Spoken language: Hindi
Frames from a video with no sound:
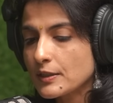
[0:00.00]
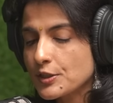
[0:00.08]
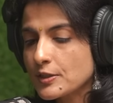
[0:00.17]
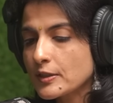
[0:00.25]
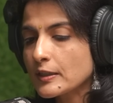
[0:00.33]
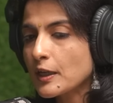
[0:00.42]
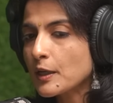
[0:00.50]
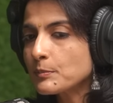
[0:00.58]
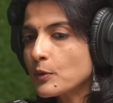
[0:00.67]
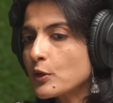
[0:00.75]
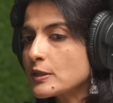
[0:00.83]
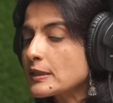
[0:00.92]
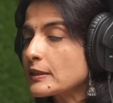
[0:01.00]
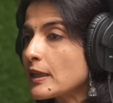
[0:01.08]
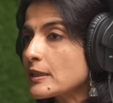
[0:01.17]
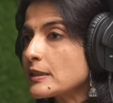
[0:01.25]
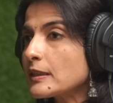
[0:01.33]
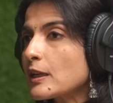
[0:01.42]
श्री राम और सीता
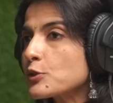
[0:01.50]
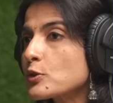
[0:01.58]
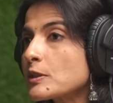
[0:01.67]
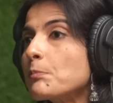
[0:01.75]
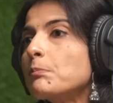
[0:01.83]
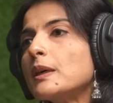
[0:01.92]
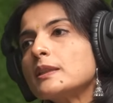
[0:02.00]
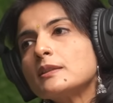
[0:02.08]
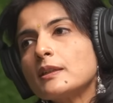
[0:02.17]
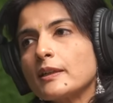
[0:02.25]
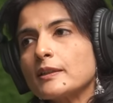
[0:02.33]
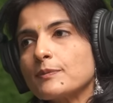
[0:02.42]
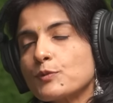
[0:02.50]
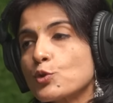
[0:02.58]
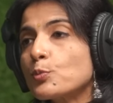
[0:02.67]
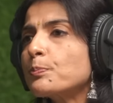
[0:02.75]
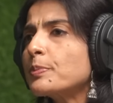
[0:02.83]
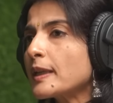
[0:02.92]
जी का जो संबंध है जो
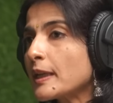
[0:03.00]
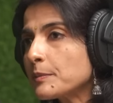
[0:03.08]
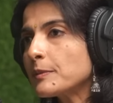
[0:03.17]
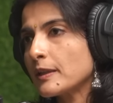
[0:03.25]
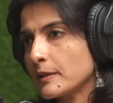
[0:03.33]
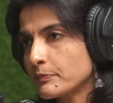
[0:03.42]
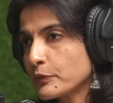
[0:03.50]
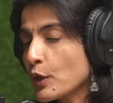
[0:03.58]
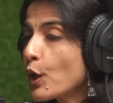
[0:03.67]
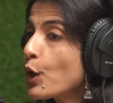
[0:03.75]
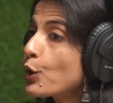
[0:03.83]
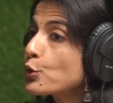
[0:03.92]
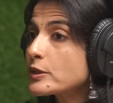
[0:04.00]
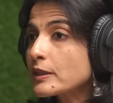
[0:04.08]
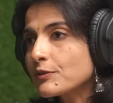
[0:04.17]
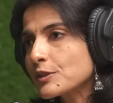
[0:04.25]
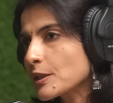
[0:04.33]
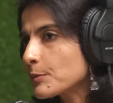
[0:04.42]
प्रेम है उसके
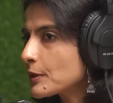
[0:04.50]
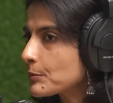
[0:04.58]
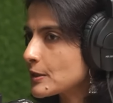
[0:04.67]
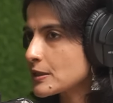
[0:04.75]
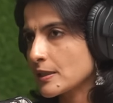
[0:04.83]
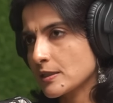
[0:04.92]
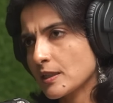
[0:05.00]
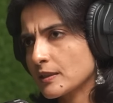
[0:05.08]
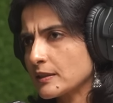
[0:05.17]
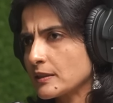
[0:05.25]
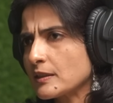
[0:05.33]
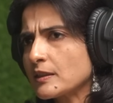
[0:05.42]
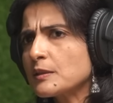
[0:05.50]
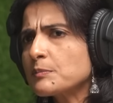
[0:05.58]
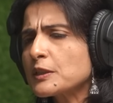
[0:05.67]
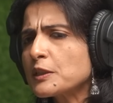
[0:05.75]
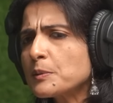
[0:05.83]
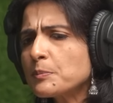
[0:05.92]
विषय में हमने चर्चा की थी कि
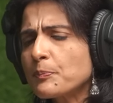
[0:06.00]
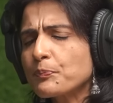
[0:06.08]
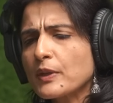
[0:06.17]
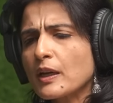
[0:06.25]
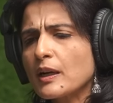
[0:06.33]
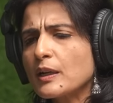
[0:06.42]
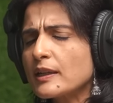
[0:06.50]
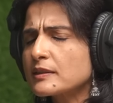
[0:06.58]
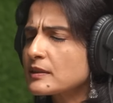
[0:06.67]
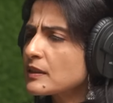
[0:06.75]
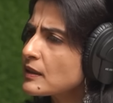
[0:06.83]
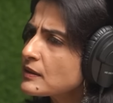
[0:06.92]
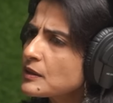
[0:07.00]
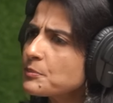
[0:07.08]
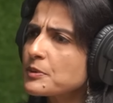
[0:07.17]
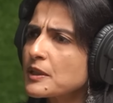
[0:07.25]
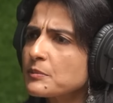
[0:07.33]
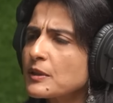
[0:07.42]
मतलब अत्यंत
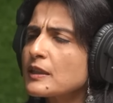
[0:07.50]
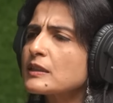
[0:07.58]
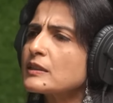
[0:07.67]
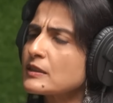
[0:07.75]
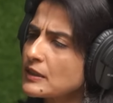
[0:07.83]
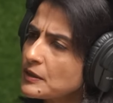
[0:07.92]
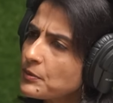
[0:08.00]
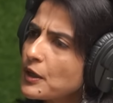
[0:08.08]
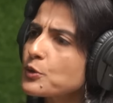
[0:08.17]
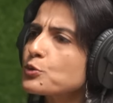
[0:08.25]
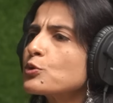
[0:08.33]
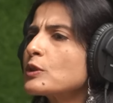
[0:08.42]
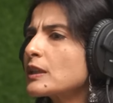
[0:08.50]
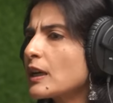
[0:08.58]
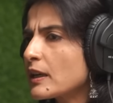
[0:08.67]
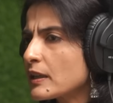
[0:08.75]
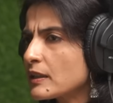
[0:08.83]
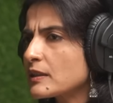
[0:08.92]
प्रेम है कितनी बार उन्होंने
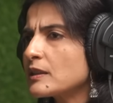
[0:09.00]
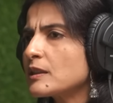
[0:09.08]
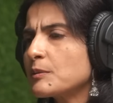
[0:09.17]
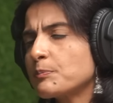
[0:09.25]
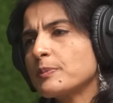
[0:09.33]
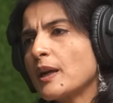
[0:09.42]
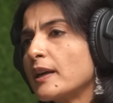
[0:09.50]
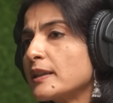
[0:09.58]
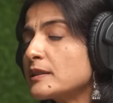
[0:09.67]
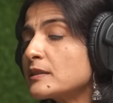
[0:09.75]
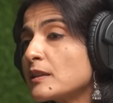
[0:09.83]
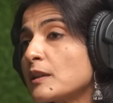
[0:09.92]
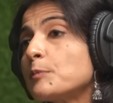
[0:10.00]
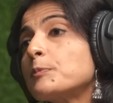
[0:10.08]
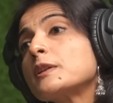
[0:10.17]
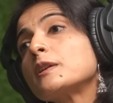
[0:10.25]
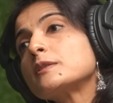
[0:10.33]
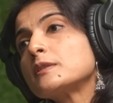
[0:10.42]
कहा है कि प्राणे तरह
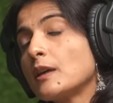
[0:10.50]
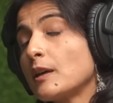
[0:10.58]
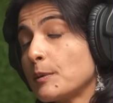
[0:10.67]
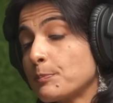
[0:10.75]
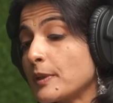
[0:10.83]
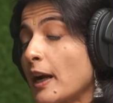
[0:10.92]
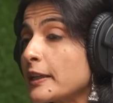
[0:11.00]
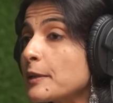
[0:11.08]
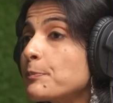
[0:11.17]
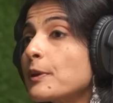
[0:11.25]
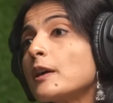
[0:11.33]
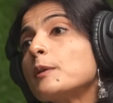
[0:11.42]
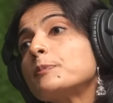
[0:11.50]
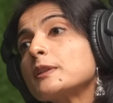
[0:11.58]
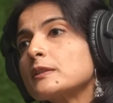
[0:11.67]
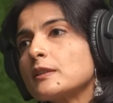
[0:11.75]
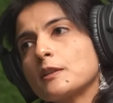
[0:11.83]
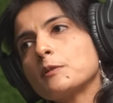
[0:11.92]
प्रिय प्राणेभ्य प्रिय
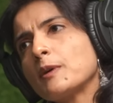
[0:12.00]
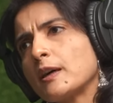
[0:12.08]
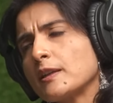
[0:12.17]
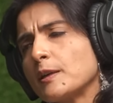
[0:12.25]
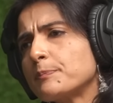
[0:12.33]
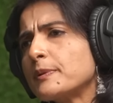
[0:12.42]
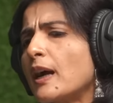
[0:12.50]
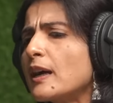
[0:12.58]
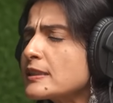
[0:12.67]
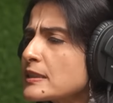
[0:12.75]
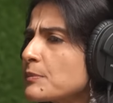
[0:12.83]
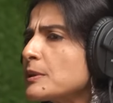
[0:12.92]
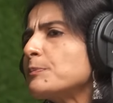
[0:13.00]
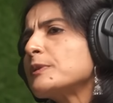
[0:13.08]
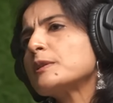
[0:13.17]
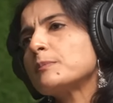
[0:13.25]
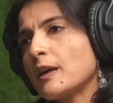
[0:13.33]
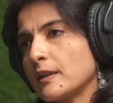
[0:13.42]
तरह भार्या प्राण से भी
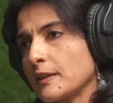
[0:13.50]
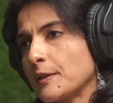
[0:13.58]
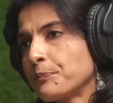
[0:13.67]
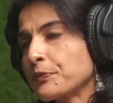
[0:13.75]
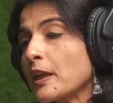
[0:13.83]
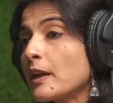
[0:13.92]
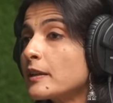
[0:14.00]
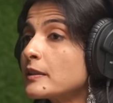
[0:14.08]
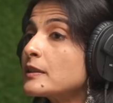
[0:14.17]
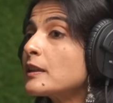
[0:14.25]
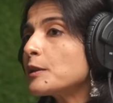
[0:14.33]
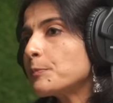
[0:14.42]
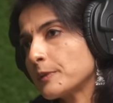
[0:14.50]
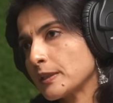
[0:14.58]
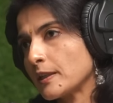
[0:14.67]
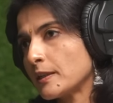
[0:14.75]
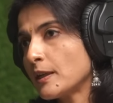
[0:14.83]
प्रिय भार्या हृदय प्रिय